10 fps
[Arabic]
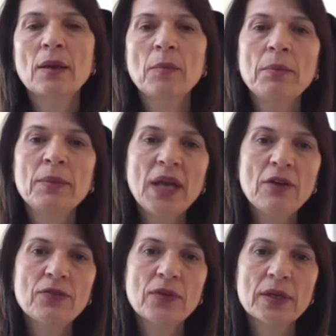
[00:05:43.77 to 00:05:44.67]

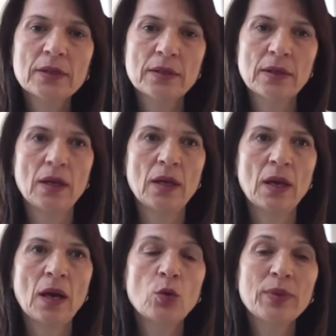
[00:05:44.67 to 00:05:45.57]
بنحفر
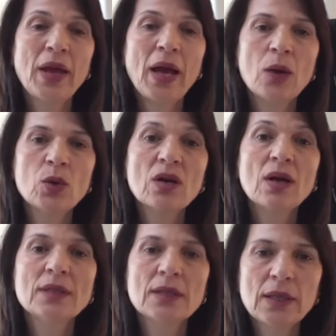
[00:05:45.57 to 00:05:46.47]
أو بنحاول
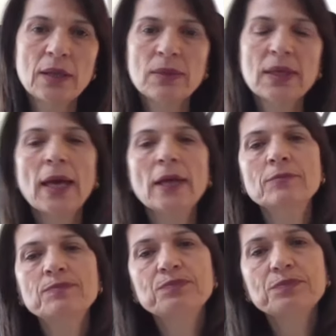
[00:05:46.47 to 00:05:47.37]
قدر
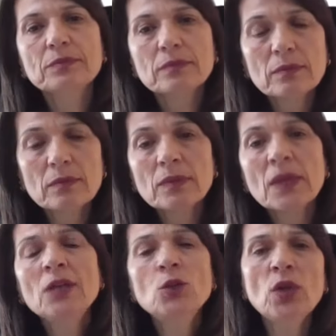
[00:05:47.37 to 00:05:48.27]
الإمكان
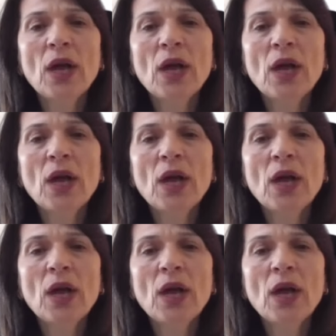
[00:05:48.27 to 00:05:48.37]
إنه